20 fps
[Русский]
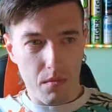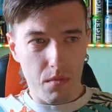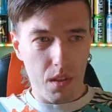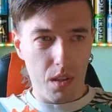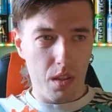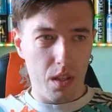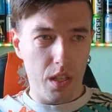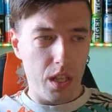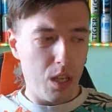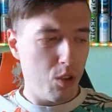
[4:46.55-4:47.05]

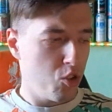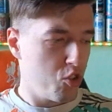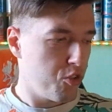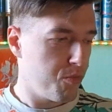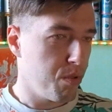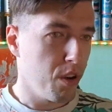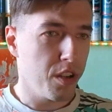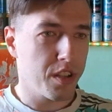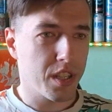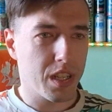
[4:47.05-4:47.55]
Надеюсь, в
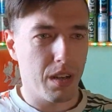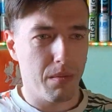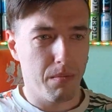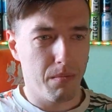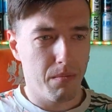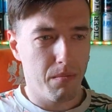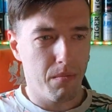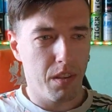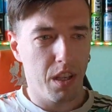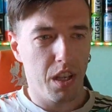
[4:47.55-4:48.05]

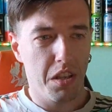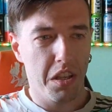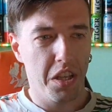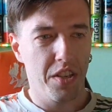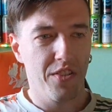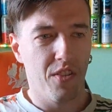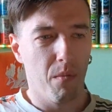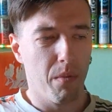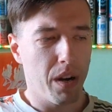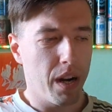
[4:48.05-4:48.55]
польском
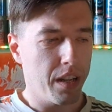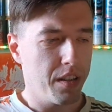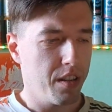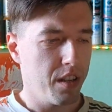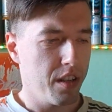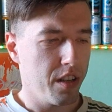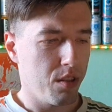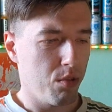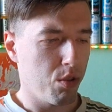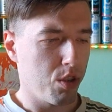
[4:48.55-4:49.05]
его
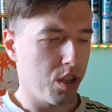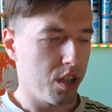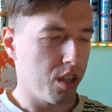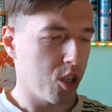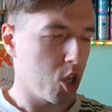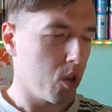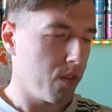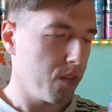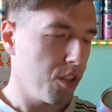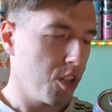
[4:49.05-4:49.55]
братья тоже
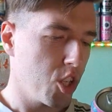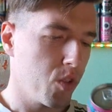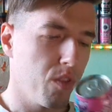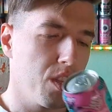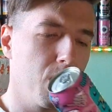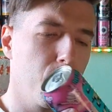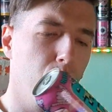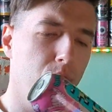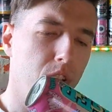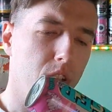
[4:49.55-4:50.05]
такого ничего
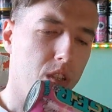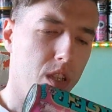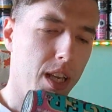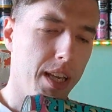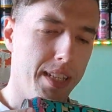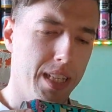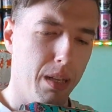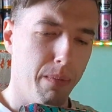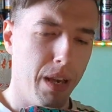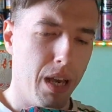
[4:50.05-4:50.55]
не будет.
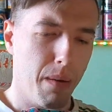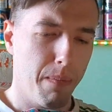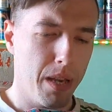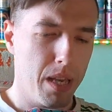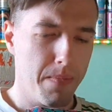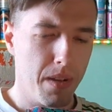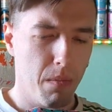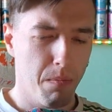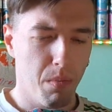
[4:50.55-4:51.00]
Если бы я понимал